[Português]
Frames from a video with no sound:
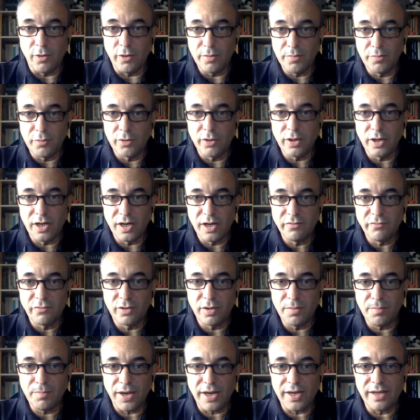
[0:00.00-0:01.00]
E por incrível
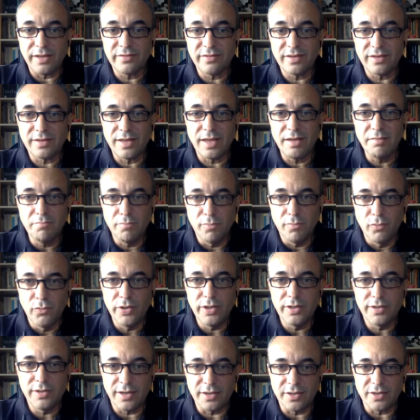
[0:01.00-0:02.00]
que pareça, tem
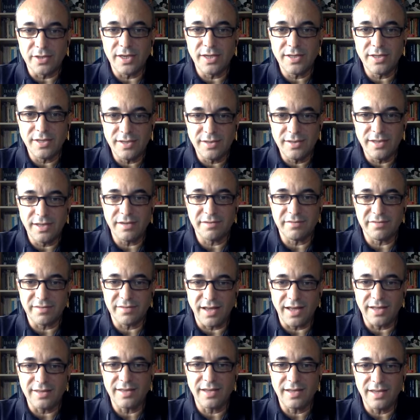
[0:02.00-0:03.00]
muita gente
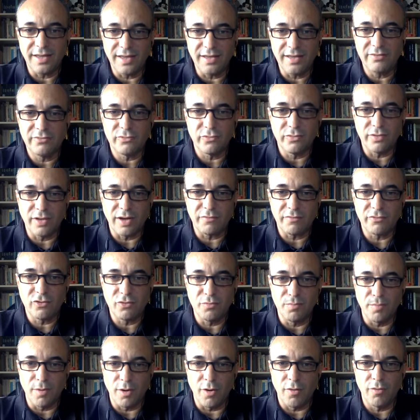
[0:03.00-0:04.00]
interessada em estudar
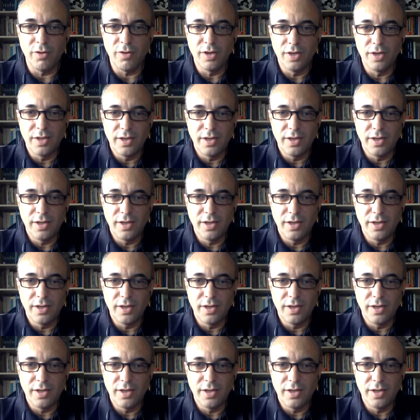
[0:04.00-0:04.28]
futebol.